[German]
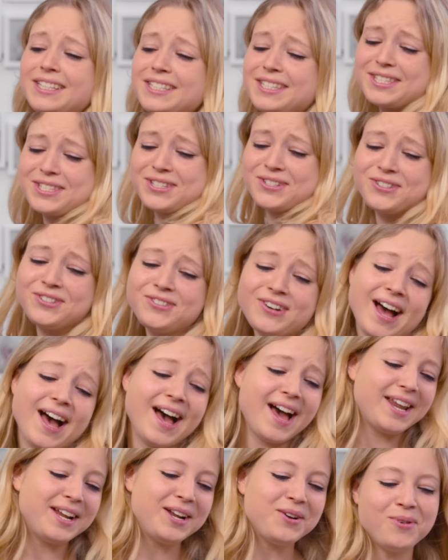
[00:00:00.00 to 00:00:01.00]
it is to
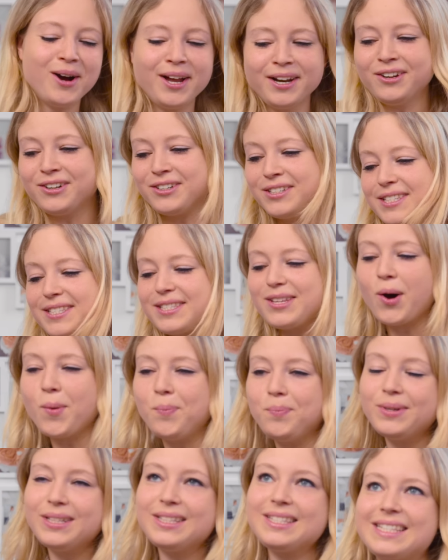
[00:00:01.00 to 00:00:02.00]
ride in one-horse
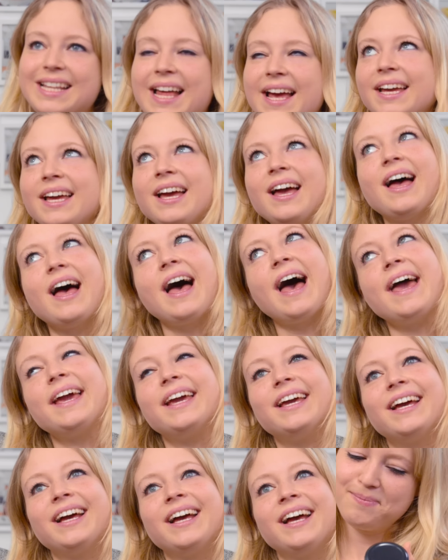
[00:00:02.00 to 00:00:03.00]
open sleigh.
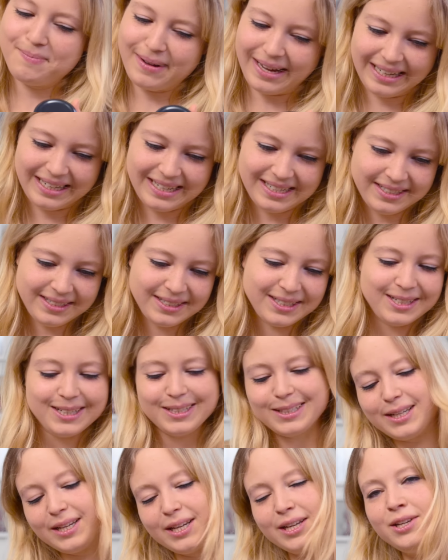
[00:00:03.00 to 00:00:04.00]
Hey! Mandeln,
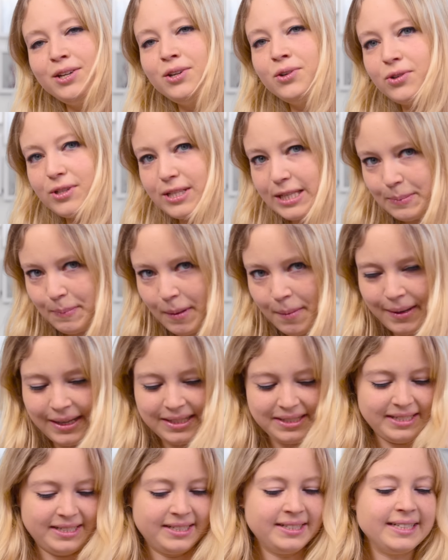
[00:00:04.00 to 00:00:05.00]

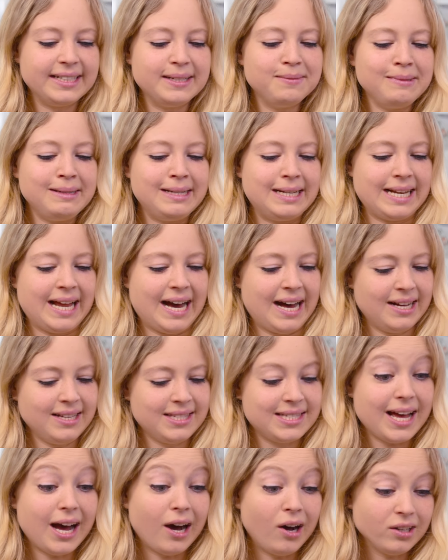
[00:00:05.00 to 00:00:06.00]
Knuspermandeln im
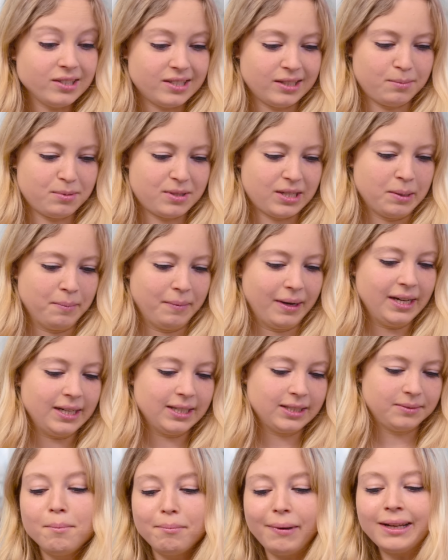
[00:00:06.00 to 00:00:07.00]
Glas, auch
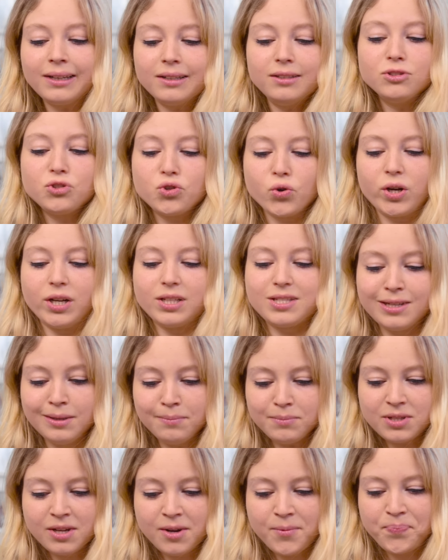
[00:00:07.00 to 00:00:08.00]
selbstgemacht. gemacht. Mandeln, Zucker,
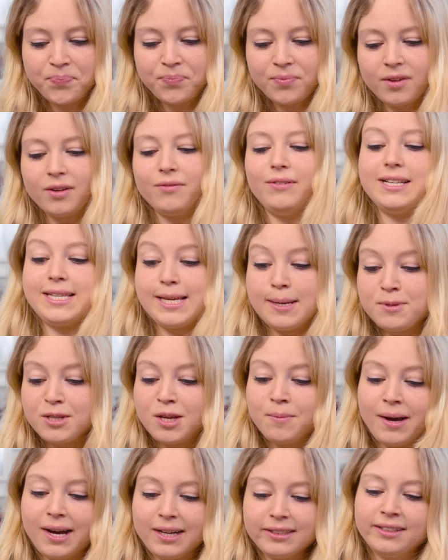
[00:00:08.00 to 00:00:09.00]
Zimt, weil
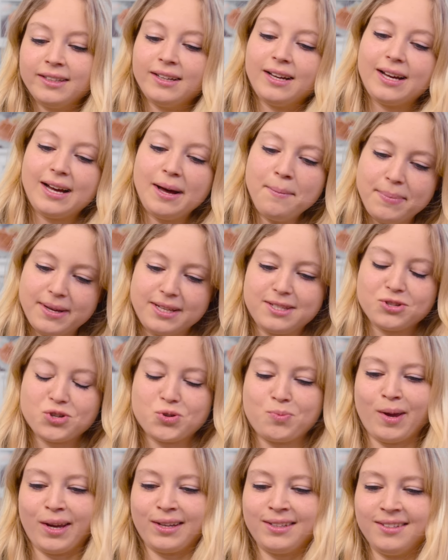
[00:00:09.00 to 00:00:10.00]
selbstgemacht am besten
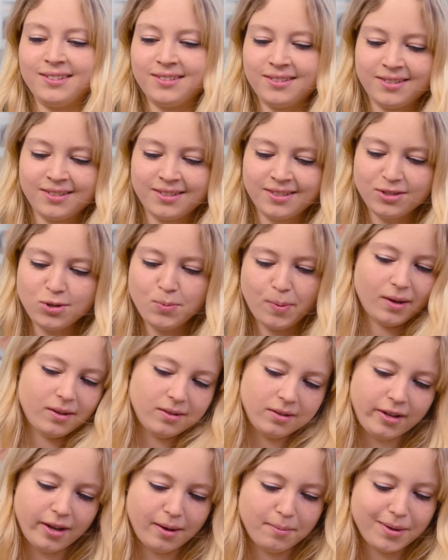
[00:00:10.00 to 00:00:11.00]
schmeckt. Super,
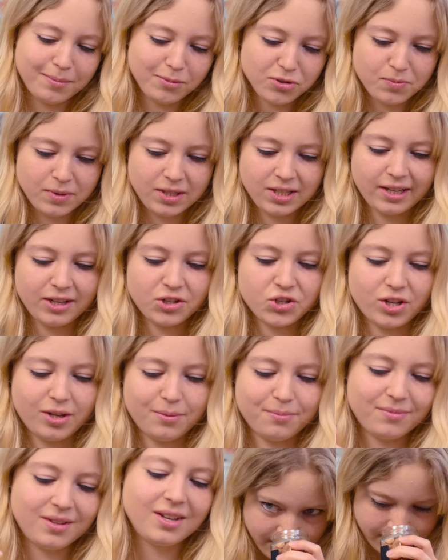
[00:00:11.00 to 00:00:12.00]
ja, mehr muss man nicht
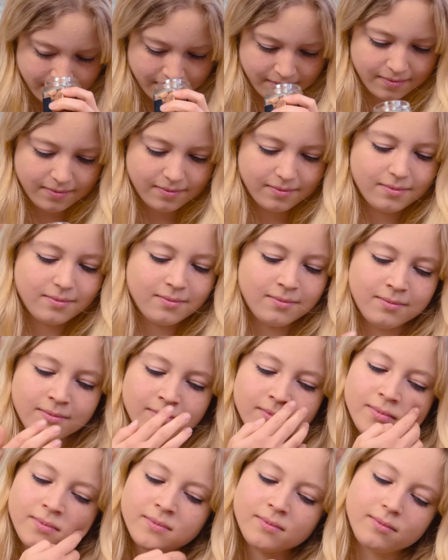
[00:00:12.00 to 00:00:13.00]
reinschreiben.
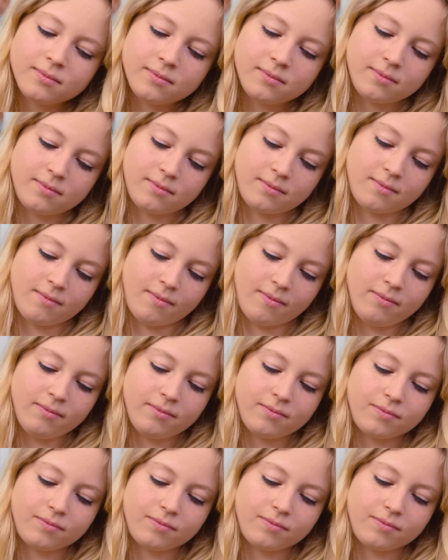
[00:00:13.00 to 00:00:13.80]
Mmh,